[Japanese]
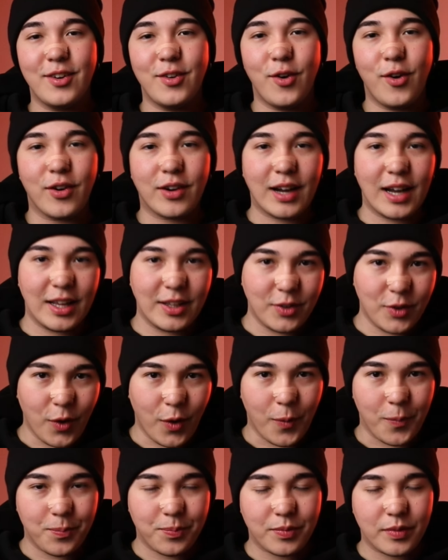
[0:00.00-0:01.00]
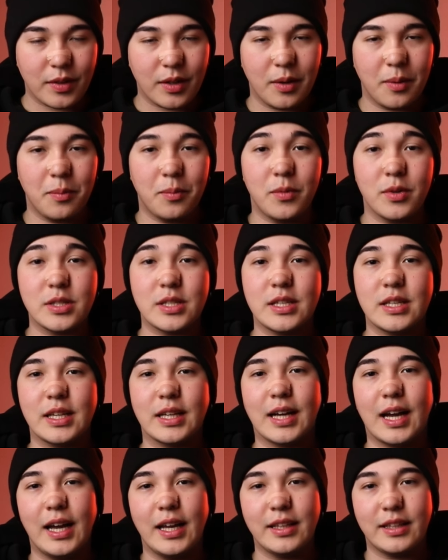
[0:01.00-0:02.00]
他の文字に
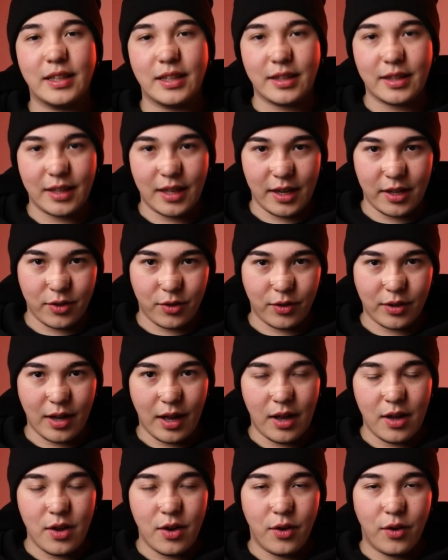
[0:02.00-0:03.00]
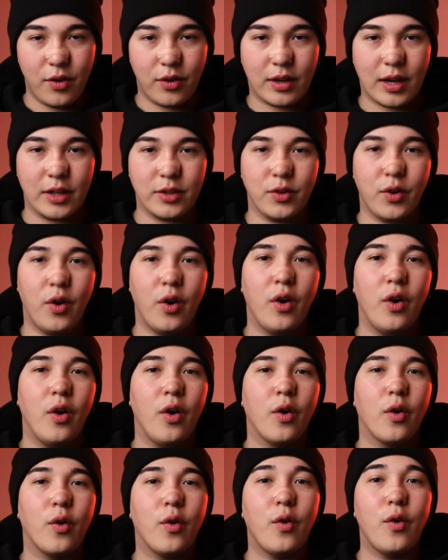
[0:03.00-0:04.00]
変えていったりとか他の
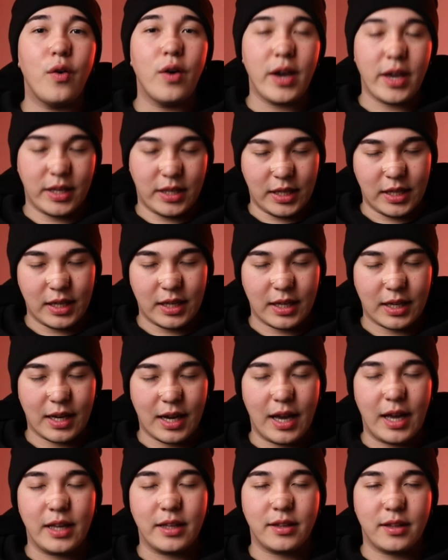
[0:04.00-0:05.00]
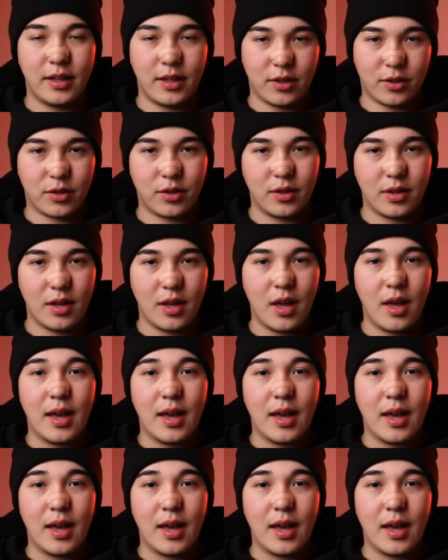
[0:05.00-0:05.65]
声に変えていく